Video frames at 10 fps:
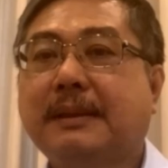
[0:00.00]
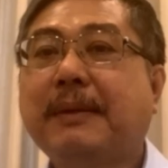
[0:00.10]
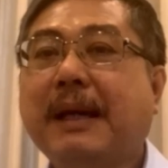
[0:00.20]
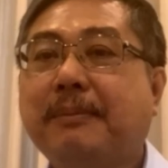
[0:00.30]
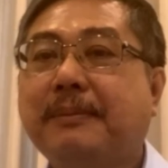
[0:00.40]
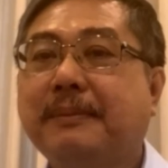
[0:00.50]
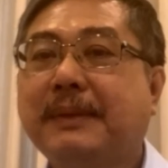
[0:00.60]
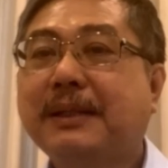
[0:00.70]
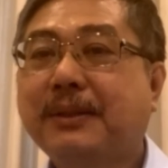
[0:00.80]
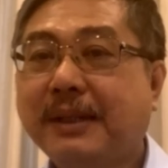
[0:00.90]
สำหรับ
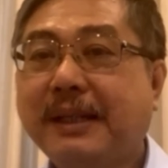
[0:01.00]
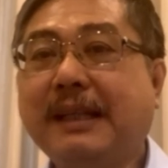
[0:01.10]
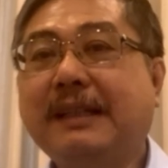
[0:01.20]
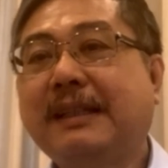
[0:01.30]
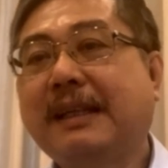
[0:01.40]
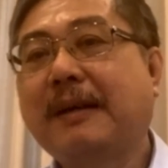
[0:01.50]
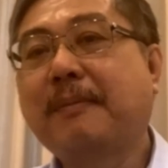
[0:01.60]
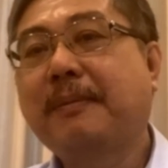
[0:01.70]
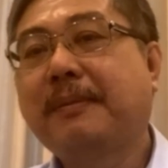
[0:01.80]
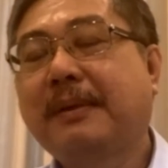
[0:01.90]
นักธุรกิจนะค
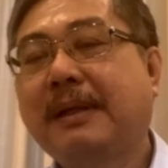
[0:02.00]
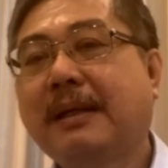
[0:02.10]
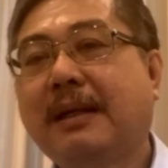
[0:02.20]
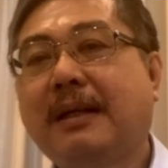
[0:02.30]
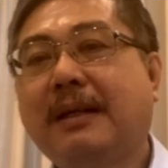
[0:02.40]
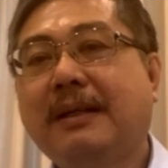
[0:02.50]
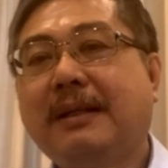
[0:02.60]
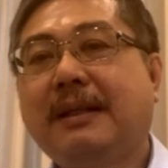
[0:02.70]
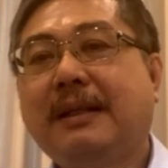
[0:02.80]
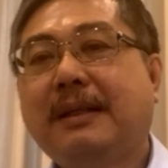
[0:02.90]
รับแล้วก็
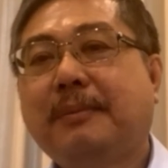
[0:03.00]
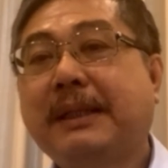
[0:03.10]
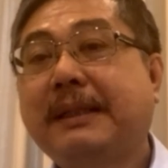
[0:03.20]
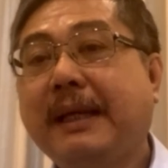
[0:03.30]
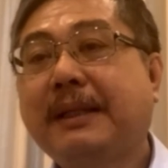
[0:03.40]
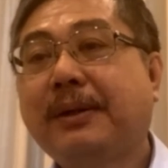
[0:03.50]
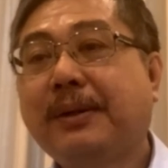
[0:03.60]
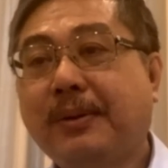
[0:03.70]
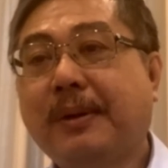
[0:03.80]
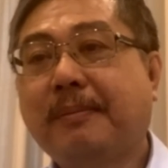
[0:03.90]
ประเทศโดยรว